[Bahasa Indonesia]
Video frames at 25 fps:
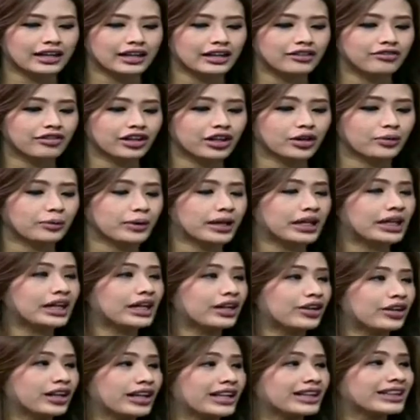fenomena
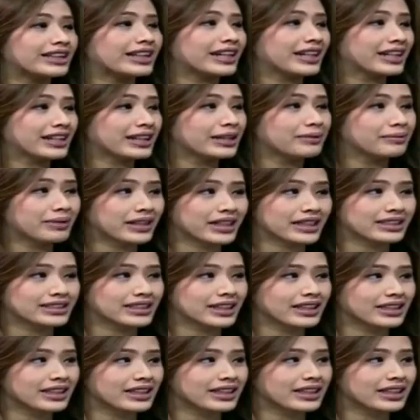online trading pada saat
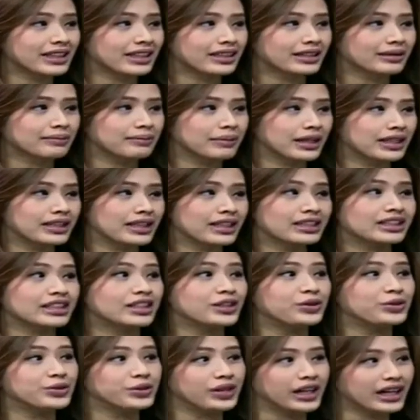ini yang hmm, banyak hmm,
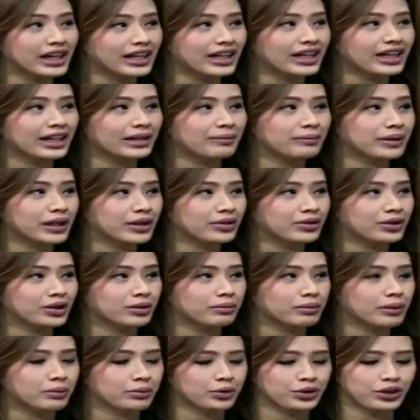digunakan hmm. nih ya, Pak untuk yeah.
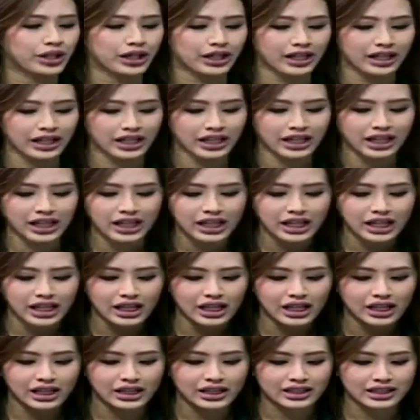memudahkan
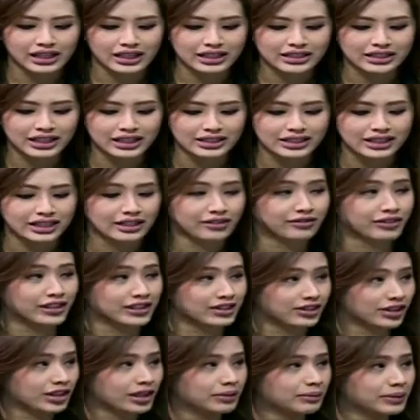uh, transaksi investor
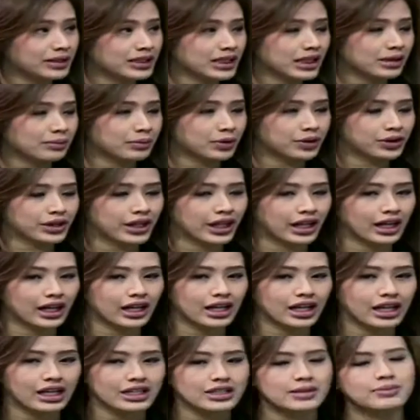di pasar modal.
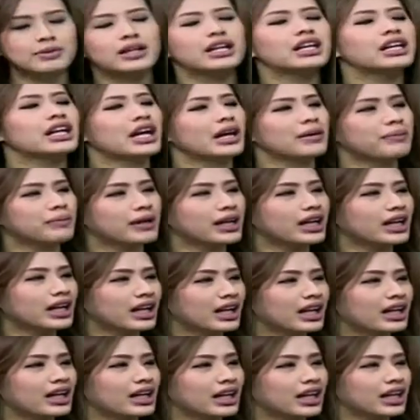Sebenarnya apa
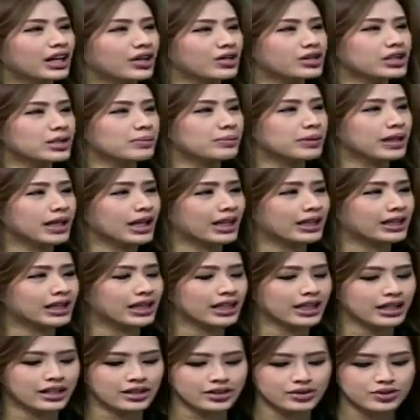hal-hal yang harus
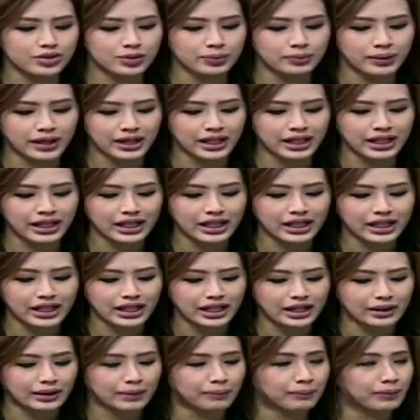diperhatikan supaya
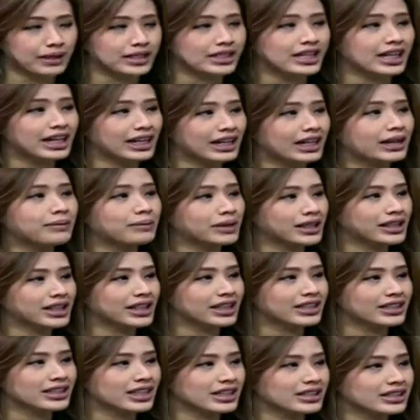uh, berjalan aman
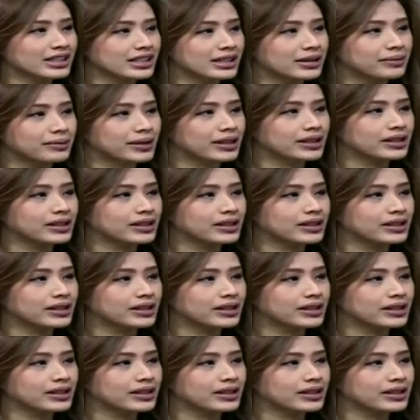transaksinya Pak?